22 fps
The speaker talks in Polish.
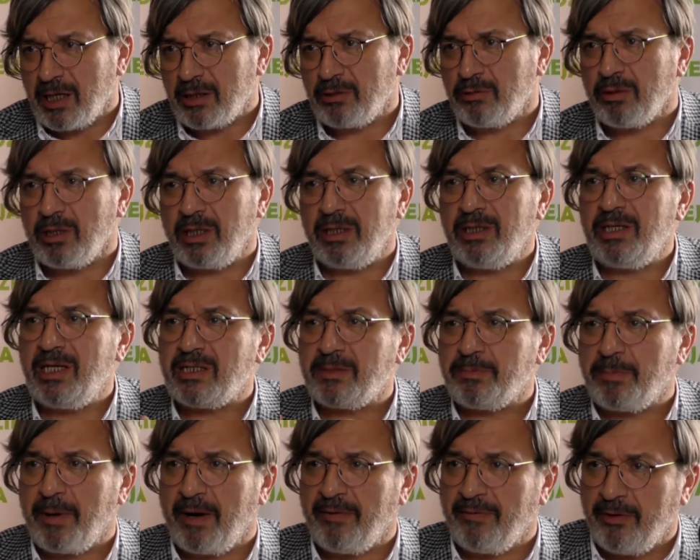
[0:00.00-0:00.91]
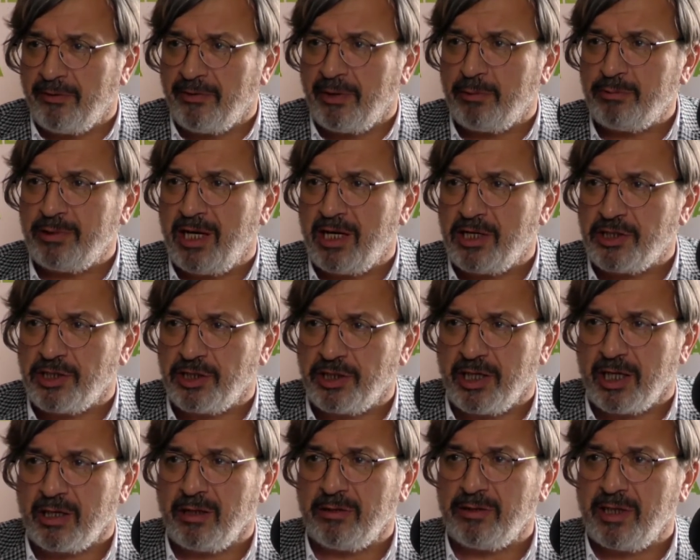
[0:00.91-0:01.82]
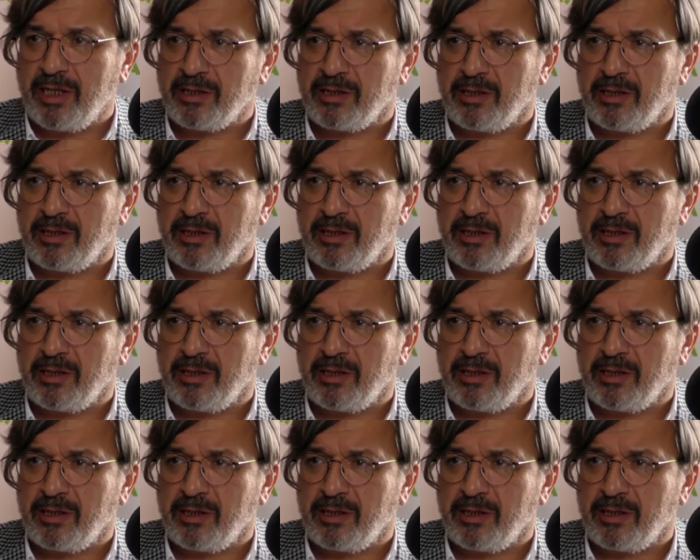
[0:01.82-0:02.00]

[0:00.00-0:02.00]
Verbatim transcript: który nie sprawował należytego mhm.